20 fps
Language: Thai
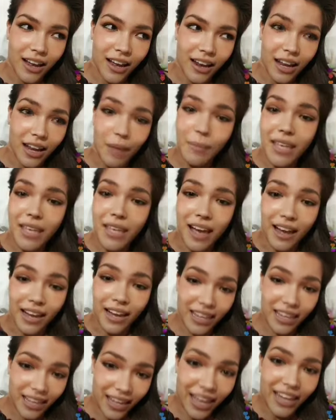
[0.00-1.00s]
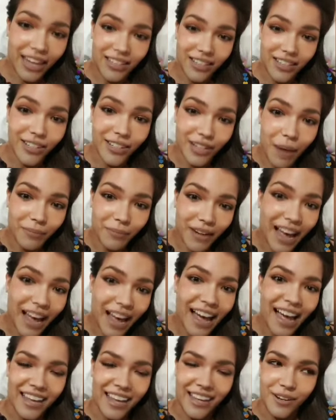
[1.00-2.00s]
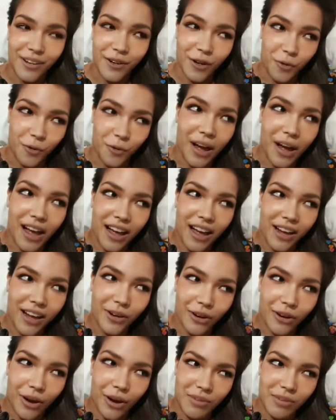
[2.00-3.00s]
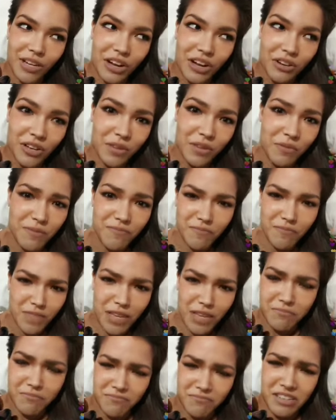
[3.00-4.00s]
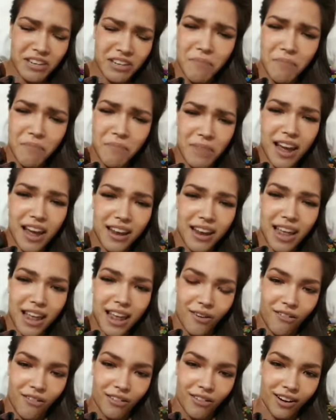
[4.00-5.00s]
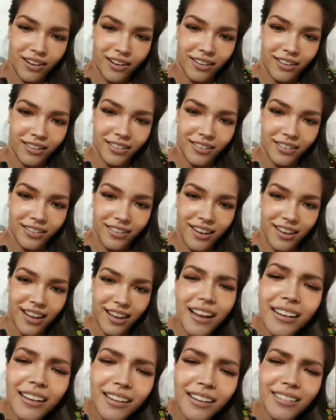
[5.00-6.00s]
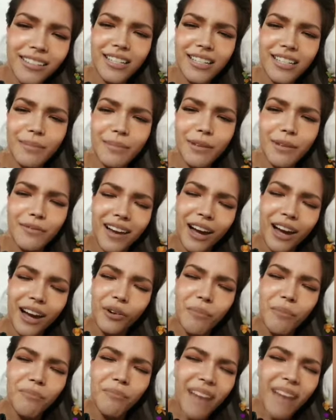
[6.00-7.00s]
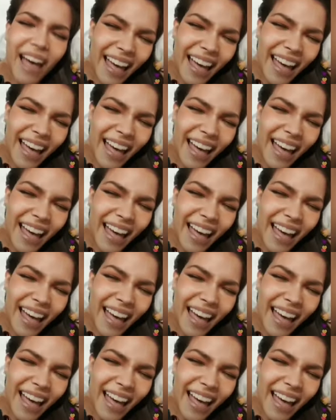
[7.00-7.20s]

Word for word: และไม่อยากให้เห็นเธอทำได้ หรือว่าด้วยความที่เขาคิดว่าเธอทำไม่ได้แน่นอนอะแล้วเธอจะไปฟังเขาทำไม